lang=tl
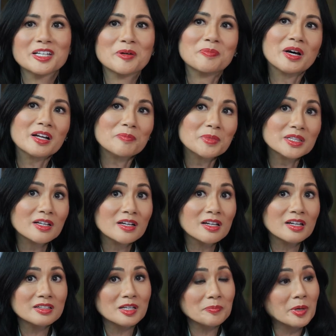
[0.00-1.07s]
Kaya parang
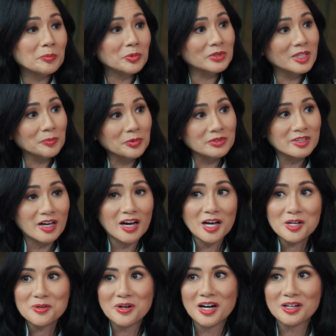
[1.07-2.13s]
matagalan niya pagpunta-punta
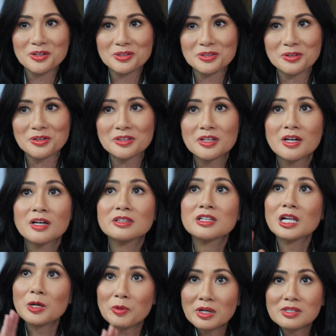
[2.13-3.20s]
araw-araw doon.
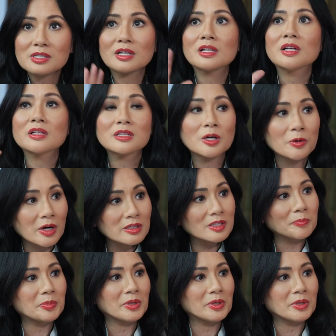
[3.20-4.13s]
Dalawang ceiling daw ang